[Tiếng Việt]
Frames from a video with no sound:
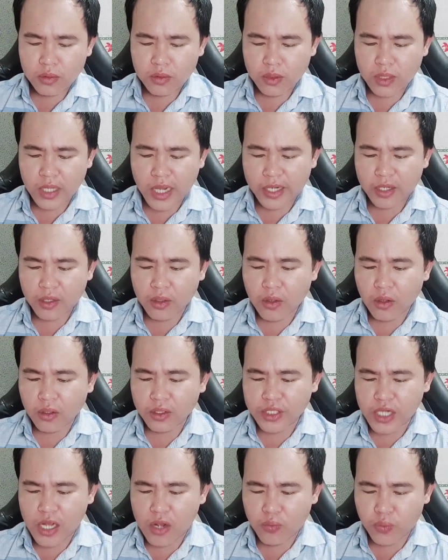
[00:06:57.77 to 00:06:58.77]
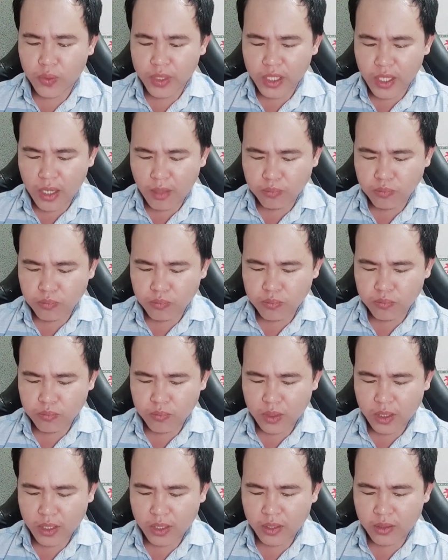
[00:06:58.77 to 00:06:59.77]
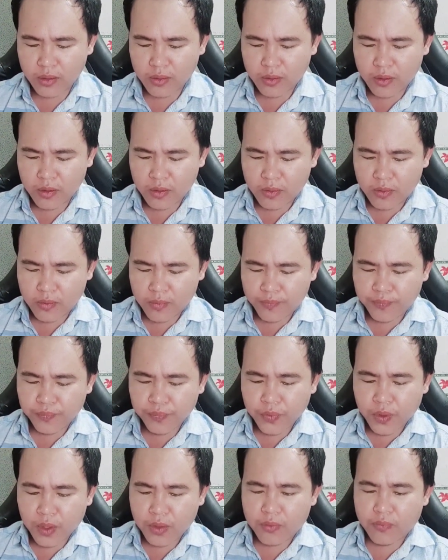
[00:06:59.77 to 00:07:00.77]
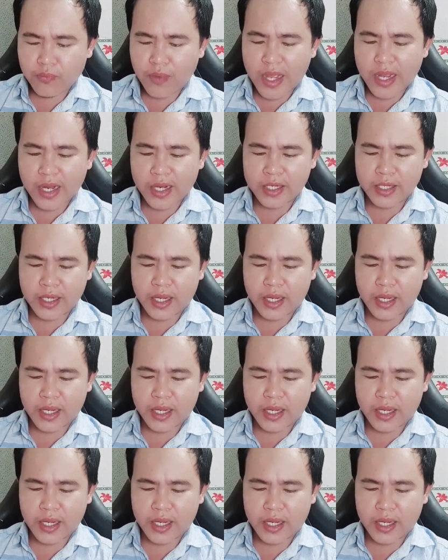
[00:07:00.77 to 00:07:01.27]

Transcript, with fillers: là nó có sao quỷ khóc à. và ngày